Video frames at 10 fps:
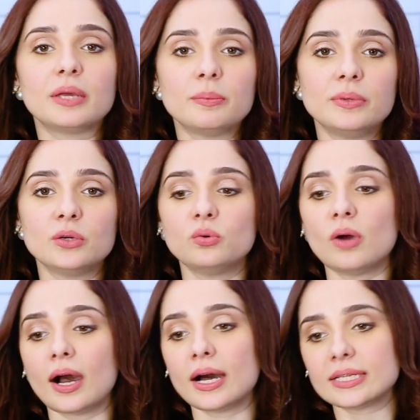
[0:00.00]
बेबी
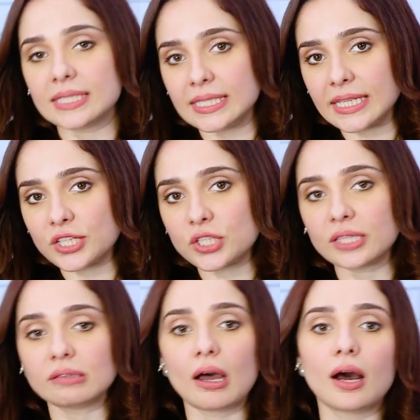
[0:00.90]
हुआ सी
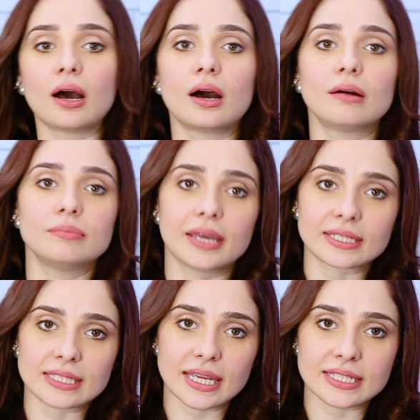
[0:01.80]
सेक्शन था
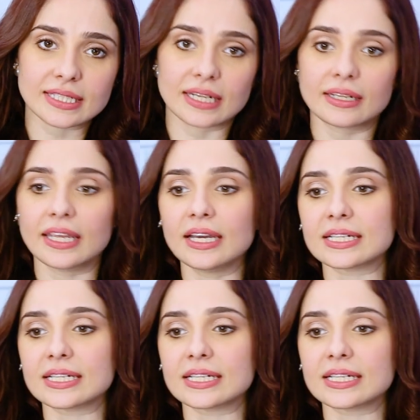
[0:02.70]
एक्सरसाइज कर नहीं